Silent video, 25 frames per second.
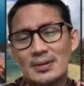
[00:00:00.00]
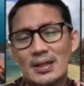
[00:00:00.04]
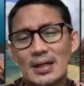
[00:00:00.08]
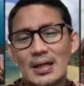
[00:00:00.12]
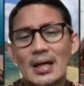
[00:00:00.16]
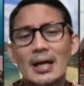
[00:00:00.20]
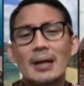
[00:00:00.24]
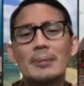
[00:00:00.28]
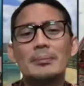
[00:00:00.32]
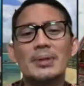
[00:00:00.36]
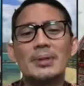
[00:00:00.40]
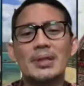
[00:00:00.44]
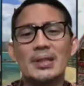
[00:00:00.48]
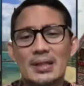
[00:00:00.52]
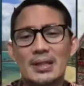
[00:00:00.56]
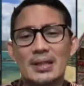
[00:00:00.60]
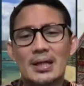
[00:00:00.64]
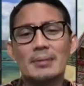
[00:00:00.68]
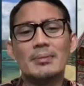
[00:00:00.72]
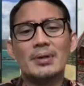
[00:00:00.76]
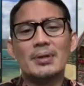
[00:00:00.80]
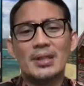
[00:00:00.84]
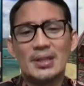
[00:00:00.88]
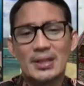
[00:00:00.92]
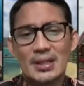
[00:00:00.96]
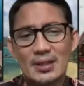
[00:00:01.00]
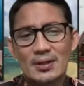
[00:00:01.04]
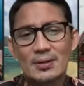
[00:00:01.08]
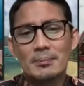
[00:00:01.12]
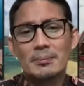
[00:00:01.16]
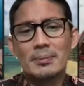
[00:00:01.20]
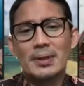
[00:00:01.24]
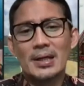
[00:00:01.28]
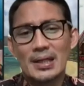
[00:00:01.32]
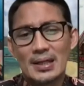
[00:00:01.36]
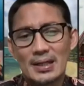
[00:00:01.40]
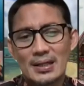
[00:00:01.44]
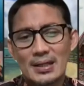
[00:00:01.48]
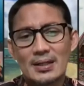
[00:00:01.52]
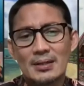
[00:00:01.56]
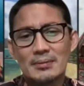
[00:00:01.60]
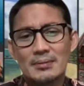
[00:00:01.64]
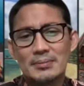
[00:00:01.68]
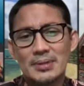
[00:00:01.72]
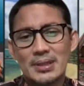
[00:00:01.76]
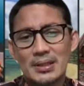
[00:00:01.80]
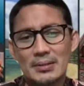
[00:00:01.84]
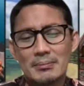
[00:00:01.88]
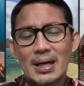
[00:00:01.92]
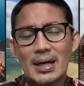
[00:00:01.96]
Amin, amin ya robbal
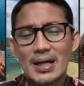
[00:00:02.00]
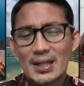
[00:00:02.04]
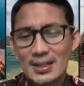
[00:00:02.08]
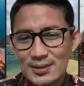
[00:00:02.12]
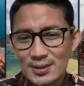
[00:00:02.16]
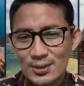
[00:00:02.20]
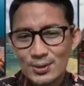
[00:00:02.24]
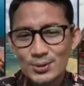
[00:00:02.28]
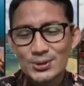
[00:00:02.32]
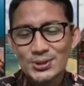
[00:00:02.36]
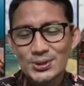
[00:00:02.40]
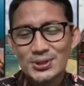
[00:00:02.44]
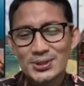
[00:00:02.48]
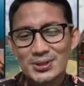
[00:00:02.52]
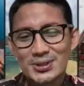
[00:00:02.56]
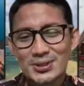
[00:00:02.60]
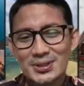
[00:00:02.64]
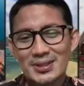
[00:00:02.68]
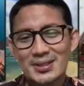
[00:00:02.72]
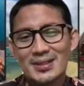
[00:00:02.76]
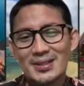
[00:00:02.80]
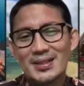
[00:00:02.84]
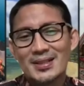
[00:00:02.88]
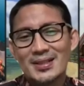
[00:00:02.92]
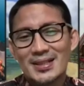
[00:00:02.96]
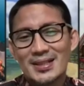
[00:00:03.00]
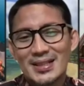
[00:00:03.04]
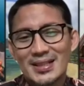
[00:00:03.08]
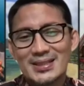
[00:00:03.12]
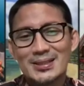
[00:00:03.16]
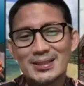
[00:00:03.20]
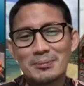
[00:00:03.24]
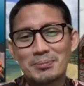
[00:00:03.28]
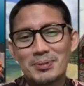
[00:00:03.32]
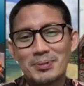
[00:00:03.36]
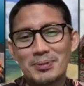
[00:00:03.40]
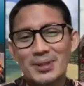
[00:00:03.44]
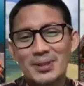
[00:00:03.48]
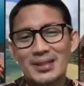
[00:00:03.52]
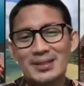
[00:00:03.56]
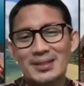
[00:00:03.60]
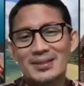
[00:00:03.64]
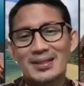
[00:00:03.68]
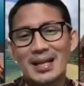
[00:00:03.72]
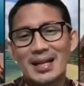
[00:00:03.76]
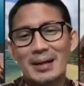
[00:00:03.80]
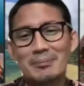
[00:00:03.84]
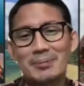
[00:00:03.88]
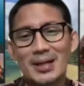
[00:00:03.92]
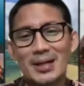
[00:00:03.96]
alamin. Mari terus disiplin
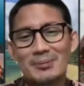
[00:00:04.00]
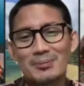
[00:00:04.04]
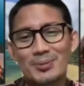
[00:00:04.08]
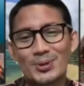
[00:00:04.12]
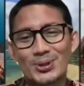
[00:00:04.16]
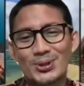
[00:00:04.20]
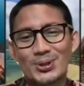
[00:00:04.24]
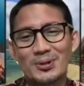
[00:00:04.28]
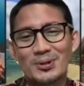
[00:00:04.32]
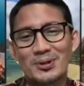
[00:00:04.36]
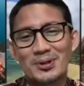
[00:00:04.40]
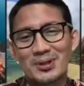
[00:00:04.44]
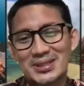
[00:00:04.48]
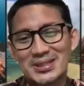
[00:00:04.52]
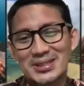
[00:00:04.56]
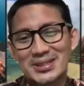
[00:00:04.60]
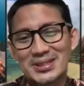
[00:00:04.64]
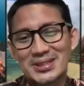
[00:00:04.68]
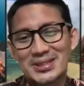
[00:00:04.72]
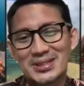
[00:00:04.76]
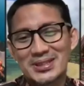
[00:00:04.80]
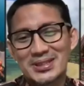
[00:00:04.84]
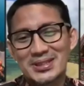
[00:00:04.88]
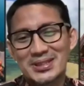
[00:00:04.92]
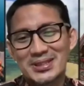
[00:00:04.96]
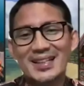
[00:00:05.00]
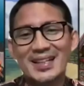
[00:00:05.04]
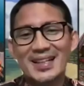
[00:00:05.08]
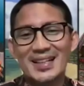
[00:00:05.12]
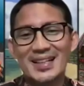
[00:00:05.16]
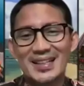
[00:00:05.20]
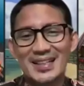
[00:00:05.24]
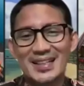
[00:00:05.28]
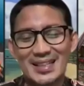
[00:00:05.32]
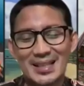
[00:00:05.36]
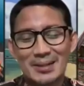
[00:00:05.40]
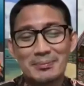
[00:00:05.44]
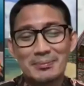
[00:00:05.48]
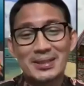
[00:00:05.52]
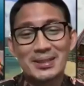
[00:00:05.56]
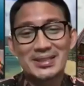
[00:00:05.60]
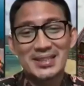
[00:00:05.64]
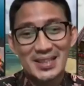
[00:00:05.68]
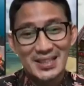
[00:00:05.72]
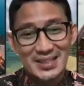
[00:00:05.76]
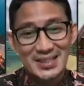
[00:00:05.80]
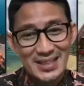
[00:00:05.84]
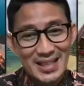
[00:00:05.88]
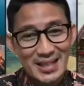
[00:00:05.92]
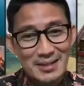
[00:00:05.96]
terapkan protokol kesehatan karena kita
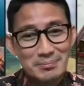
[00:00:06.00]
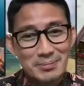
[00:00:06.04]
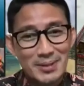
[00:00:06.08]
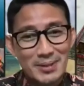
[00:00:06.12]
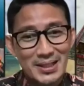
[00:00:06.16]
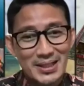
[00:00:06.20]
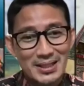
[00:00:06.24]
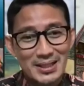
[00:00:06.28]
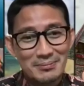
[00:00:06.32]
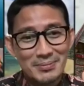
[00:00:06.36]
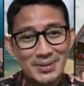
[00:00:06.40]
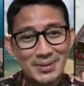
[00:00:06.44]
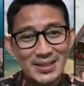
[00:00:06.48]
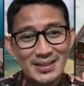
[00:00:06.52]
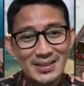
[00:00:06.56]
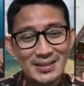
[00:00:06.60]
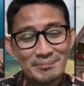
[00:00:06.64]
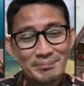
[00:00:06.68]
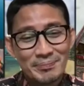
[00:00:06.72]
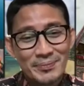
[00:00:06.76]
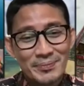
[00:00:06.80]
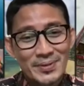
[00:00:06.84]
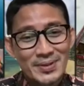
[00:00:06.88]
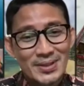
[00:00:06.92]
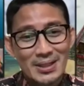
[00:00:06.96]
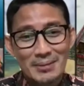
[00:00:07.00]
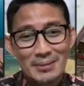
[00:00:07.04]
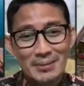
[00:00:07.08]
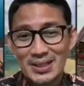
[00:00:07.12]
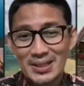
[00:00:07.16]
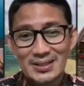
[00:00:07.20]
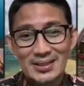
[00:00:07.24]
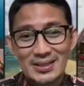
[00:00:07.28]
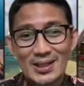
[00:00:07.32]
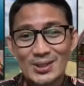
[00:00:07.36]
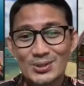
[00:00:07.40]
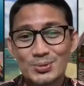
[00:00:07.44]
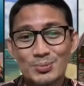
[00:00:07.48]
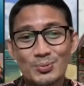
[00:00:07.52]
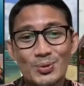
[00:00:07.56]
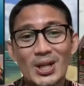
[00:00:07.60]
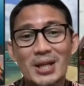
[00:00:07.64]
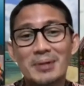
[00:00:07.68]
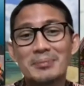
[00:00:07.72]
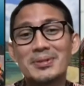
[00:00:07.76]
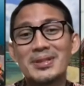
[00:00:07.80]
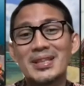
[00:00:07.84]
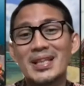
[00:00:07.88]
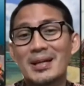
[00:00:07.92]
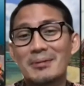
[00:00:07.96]
masih di tengah pandemi, tapi kita harus mulai
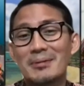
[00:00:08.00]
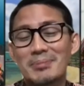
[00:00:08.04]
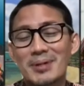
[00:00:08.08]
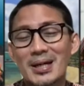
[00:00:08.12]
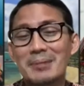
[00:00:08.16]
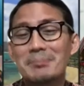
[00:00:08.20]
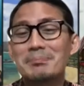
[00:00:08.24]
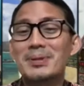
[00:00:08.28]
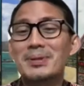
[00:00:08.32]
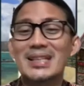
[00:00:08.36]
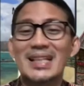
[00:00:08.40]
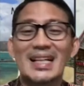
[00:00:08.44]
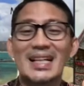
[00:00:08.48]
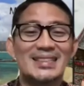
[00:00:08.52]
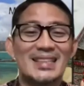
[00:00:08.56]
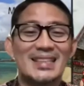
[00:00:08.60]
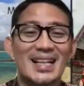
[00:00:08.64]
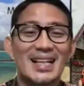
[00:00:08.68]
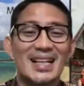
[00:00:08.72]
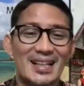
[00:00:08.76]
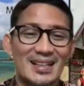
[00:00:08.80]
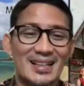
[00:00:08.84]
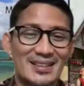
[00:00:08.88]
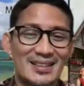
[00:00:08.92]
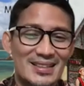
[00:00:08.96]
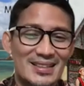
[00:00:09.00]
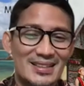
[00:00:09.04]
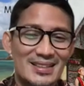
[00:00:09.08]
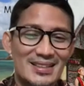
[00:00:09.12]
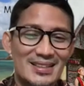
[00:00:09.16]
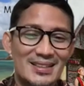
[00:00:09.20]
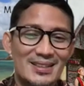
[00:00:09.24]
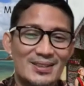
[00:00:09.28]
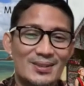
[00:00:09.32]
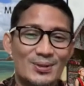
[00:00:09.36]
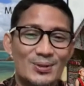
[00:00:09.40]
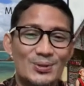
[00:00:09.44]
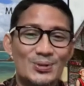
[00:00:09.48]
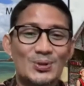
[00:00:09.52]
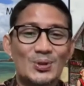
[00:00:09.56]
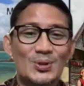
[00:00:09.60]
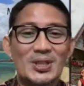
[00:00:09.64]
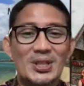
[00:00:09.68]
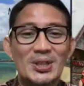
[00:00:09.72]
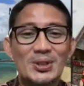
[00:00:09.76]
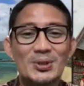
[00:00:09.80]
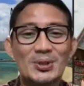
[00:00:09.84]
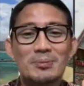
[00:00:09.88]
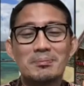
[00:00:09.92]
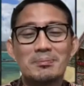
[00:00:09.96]
menyiapkan peta jalan untuk
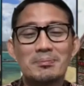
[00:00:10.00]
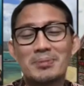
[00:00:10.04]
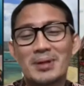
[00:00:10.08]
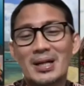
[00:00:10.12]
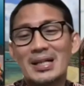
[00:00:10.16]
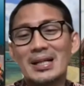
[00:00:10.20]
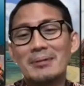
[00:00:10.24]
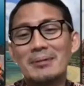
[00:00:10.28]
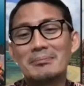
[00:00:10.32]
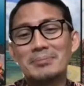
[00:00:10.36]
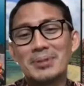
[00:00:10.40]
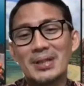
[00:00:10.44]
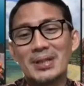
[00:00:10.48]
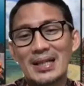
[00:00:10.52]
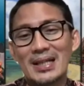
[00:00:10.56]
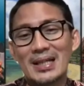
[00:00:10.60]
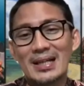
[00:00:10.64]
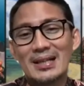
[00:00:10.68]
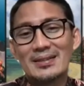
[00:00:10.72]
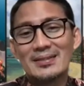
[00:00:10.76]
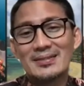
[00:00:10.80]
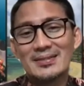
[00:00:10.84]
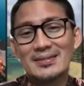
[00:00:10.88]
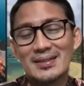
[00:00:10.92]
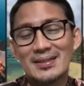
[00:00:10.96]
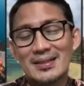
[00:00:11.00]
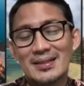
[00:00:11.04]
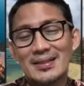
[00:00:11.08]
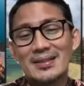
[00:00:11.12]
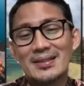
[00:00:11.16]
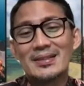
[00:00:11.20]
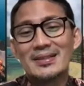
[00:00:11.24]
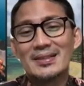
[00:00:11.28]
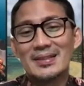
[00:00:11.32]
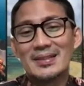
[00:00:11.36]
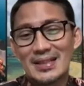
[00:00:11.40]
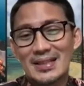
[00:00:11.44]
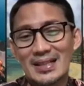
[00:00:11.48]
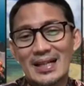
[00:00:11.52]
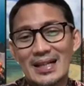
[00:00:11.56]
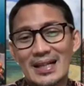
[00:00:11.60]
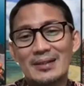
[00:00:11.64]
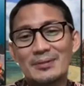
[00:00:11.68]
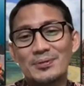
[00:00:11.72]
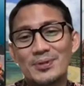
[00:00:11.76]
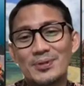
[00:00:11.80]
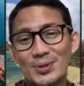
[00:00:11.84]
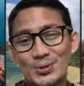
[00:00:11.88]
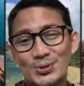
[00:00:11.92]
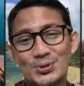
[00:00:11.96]
hidup berdampingan dengan
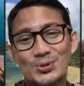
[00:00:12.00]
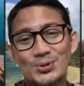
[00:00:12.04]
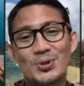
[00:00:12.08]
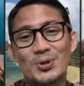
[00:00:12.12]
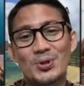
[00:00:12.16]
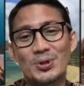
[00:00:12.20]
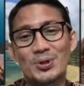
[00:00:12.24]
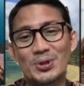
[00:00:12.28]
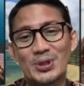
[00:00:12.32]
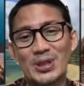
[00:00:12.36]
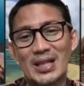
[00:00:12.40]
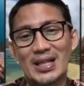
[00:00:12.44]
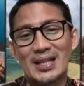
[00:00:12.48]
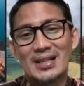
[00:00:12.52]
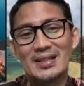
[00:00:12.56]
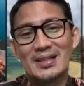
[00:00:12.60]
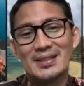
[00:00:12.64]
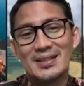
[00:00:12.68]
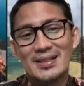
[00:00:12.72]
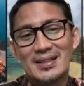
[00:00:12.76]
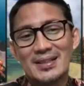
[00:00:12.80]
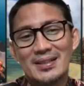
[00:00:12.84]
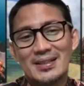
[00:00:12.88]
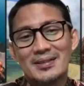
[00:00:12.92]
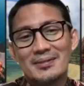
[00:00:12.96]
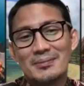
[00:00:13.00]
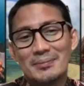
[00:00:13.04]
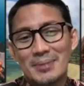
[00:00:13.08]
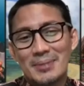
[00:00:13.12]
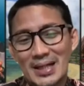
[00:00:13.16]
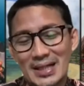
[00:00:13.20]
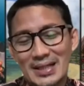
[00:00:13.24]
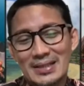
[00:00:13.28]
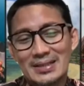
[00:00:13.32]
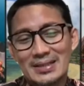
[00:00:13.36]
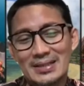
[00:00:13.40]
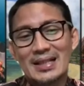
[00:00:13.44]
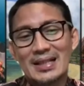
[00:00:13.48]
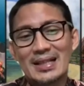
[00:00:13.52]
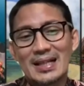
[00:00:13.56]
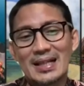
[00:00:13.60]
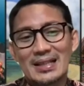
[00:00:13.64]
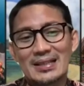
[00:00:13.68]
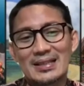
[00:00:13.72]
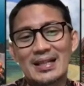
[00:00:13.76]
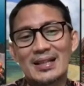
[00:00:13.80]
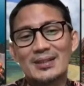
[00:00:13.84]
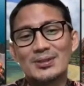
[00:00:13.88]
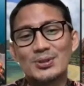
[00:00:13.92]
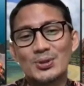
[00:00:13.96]
virus corona. Mari
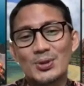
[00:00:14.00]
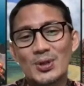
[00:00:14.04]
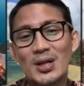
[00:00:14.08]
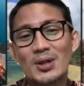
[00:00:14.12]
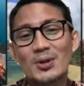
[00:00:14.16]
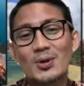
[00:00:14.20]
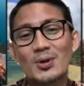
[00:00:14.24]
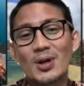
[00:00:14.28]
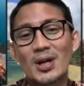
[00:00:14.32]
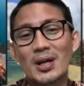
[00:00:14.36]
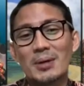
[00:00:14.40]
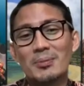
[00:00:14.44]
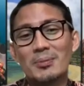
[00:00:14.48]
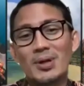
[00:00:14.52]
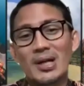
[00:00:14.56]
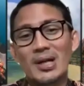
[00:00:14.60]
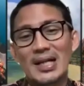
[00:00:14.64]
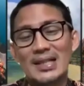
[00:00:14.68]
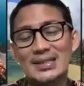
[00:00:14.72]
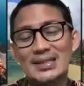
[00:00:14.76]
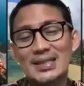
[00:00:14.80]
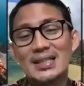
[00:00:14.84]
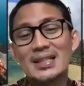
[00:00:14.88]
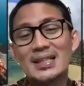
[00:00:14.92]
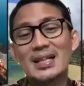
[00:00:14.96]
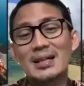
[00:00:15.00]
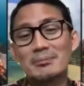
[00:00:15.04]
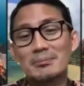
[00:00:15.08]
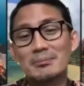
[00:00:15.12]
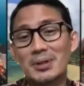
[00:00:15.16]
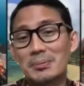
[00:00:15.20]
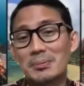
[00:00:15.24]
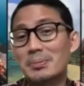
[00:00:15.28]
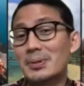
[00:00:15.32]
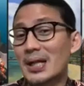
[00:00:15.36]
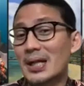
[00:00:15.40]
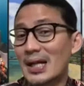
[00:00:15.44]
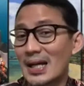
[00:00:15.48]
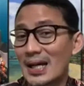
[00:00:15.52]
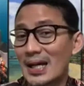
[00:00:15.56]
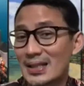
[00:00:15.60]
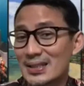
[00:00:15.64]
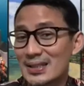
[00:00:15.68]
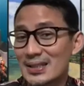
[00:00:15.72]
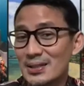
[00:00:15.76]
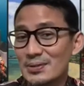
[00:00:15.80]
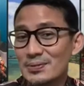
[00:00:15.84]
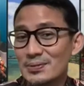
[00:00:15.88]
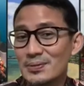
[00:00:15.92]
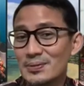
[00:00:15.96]
tingkatkan juga kolaborasi dengan berperan
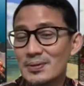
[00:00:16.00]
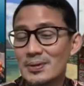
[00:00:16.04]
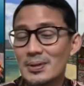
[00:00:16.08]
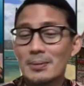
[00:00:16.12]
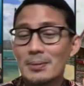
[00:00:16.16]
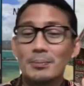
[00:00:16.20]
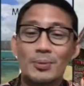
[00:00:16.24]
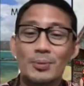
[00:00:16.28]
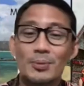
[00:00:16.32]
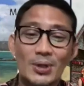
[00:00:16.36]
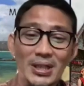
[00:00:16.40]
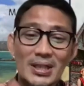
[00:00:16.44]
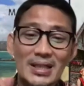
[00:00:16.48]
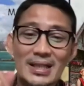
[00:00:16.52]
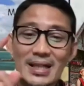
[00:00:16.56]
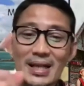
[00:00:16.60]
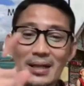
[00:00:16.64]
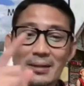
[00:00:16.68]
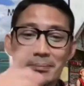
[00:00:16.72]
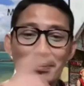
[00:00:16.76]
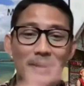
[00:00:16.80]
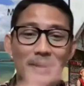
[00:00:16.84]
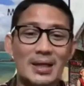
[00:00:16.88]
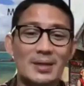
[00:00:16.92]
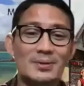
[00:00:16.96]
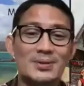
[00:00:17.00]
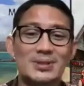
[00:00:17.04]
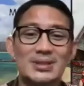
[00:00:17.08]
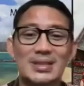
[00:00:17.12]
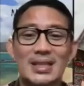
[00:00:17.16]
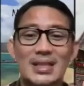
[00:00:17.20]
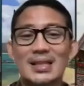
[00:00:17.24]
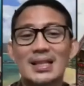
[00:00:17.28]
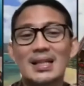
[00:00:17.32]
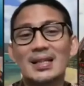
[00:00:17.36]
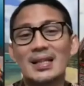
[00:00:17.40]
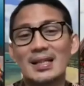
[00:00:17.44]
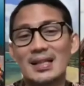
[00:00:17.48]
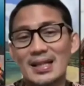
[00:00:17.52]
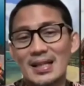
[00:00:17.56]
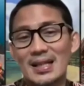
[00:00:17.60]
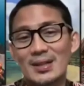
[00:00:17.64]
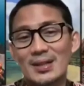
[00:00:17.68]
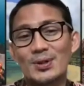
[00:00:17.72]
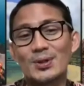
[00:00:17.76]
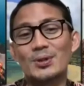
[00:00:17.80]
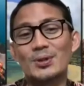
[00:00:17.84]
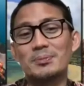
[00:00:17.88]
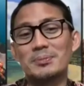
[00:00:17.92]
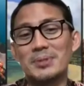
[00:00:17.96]
aktif, pulihkan pariwisata dan
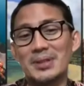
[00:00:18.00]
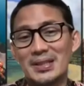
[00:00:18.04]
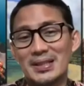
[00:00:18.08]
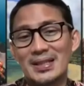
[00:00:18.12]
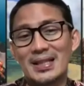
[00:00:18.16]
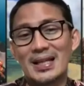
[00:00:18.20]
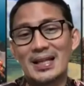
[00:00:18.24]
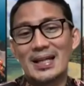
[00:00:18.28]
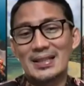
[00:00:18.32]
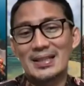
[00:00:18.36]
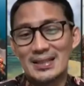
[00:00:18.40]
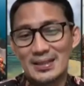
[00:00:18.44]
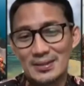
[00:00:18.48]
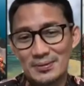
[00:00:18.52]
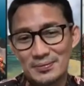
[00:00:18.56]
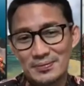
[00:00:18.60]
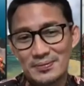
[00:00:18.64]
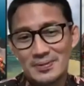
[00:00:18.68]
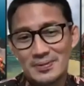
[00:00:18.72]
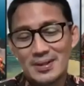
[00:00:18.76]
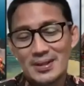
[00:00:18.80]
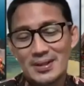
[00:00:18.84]
ekonomi kreatif.